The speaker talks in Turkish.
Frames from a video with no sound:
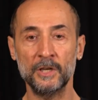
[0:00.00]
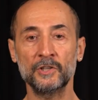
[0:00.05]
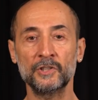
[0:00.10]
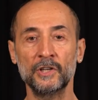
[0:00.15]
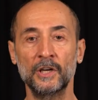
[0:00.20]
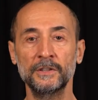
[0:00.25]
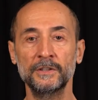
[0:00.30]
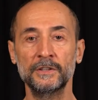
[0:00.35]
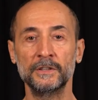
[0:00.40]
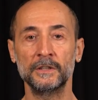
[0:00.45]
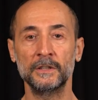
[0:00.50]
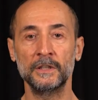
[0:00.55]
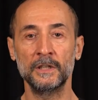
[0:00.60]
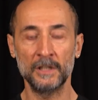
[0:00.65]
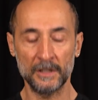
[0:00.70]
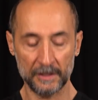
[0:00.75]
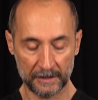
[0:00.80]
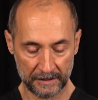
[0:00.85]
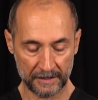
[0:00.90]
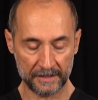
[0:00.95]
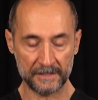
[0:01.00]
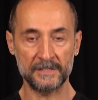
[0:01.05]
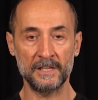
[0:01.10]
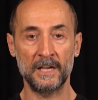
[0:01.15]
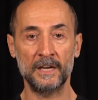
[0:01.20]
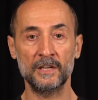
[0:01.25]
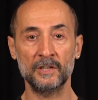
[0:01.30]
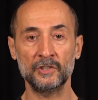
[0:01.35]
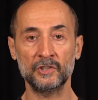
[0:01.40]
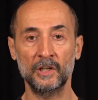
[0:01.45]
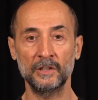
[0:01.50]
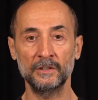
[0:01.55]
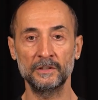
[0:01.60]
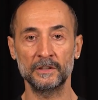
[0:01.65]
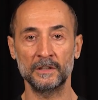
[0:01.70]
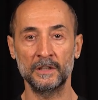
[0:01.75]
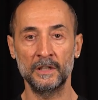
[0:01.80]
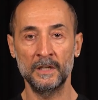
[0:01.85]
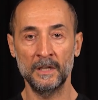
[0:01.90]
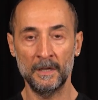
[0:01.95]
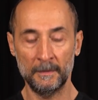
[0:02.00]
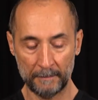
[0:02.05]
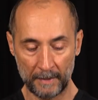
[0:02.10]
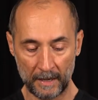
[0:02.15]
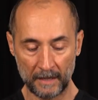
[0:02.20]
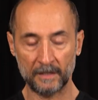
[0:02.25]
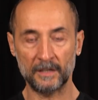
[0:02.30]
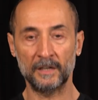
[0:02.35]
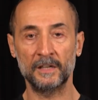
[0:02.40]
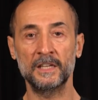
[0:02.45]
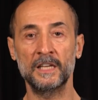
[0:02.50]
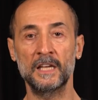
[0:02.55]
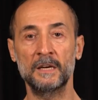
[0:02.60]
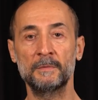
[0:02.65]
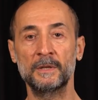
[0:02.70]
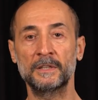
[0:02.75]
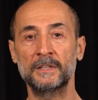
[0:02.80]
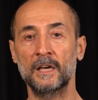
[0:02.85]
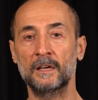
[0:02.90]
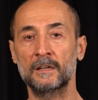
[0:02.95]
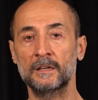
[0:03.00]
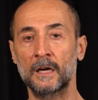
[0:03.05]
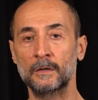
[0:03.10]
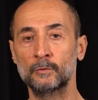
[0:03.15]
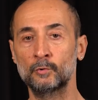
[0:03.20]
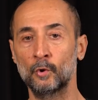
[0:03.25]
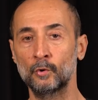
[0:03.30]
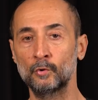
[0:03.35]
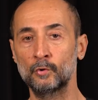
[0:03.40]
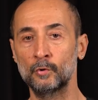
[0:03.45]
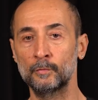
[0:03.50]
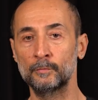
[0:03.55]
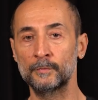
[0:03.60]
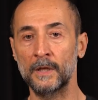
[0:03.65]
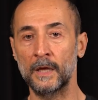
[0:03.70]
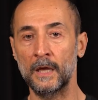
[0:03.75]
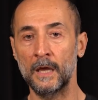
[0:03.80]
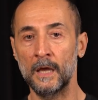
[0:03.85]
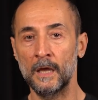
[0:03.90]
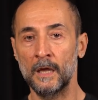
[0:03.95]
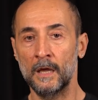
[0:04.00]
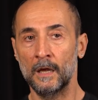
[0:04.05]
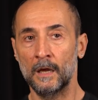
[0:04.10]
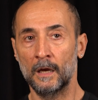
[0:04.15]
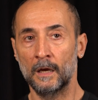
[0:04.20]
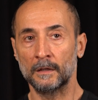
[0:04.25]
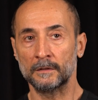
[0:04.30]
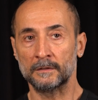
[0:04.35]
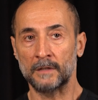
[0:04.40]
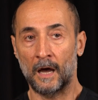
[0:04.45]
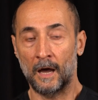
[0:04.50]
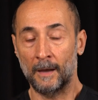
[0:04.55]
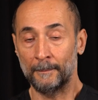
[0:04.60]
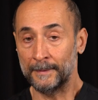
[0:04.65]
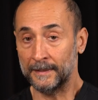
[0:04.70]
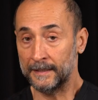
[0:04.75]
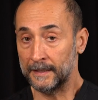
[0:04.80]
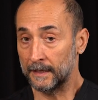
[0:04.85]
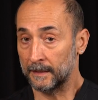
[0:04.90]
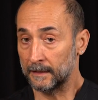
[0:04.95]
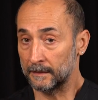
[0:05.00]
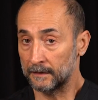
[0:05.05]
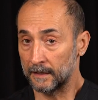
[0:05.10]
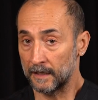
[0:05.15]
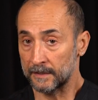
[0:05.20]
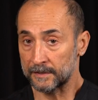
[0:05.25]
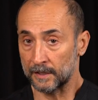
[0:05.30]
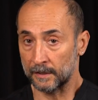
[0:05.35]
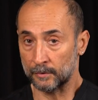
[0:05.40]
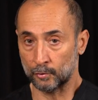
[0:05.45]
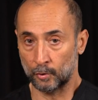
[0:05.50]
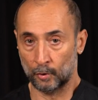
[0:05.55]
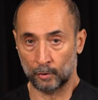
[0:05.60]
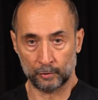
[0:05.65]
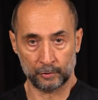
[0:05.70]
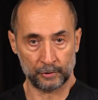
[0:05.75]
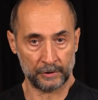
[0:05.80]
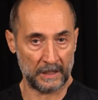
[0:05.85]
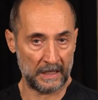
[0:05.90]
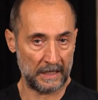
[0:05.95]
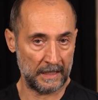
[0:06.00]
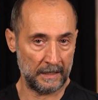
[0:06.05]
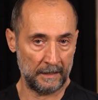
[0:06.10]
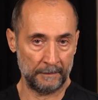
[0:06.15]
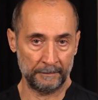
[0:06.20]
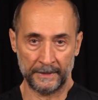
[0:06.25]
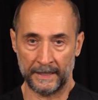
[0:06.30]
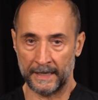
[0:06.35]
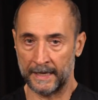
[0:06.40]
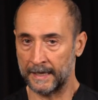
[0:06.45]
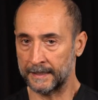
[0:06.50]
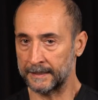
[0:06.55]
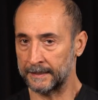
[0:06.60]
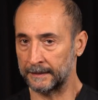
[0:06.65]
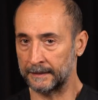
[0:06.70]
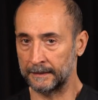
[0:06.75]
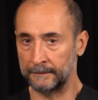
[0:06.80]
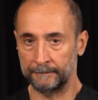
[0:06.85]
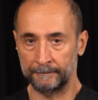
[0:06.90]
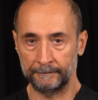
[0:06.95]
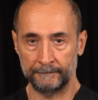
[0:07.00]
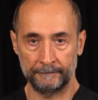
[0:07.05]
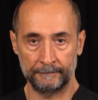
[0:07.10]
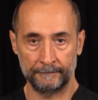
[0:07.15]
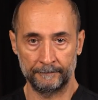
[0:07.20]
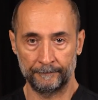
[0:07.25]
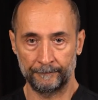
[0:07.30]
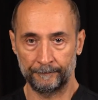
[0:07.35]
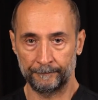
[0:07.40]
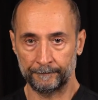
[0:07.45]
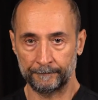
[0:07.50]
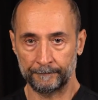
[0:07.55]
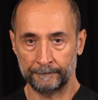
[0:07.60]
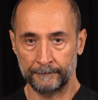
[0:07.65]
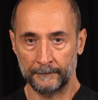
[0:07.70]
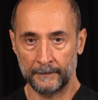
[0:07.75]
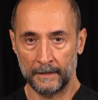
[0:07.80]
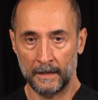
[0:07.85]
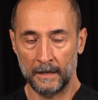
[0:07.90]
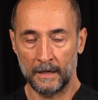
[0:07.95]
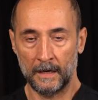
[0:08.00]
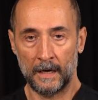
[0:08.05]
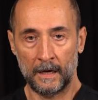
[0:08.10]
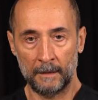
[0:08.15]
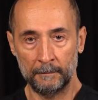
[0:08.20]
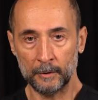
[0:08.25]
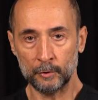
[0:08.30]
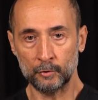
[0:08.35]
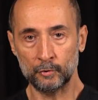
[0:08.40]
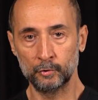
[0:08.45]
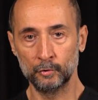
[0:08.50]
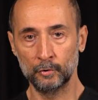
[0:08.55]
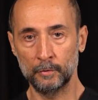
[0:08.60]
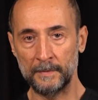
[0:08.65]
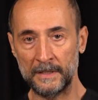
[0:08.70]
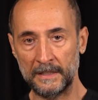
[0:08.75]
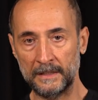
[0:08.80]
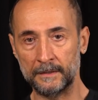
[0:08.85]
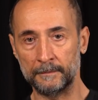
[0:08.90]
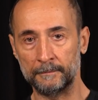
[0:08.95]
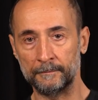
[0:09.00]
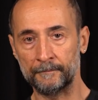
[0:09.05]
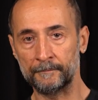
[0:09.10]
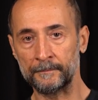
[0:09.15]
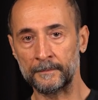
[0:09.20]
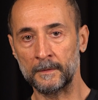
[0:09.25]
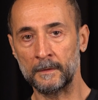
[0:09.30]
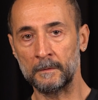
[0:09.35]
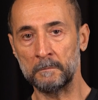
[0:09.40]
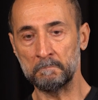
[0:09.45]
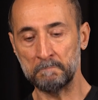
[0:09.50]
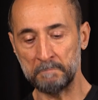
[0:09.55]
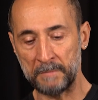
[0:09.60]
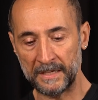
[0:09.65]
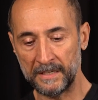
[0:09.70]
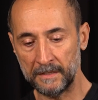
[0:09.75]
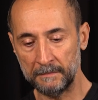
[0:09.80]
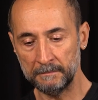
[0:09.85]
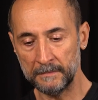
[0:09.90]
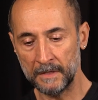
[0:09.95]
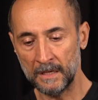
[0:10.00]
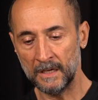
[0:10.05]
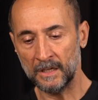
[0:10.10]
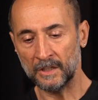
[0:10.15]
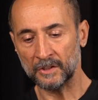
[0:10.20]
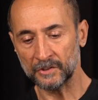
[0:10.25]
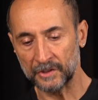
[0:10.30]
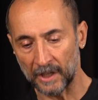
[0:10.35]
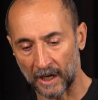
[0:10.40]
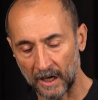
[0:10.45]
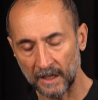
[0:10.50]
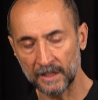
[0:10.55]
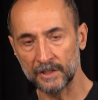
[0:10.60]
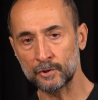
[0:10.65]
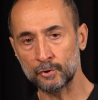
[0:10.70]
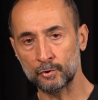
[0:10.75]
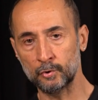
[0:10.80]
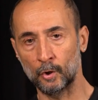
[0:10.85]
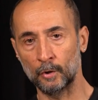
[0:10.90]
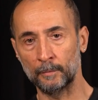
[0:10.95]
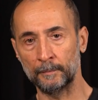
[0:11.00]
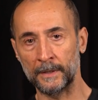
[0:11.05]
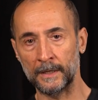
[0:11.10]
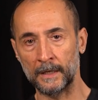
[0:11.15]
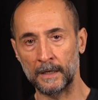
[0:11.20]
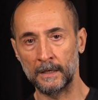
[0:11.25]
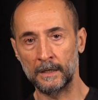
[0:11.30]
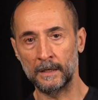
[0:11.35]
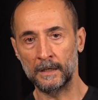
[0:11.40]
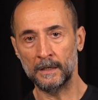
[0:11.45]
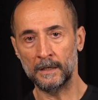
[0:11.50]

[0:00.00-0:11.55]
yaşandı, krizler yaşandı. Ben kariyerime tekrar döndüğümde tabiri yerindeyse çok sağlam dayak yedim. Ama şunu bildim. Benim daha hızlı olmaya,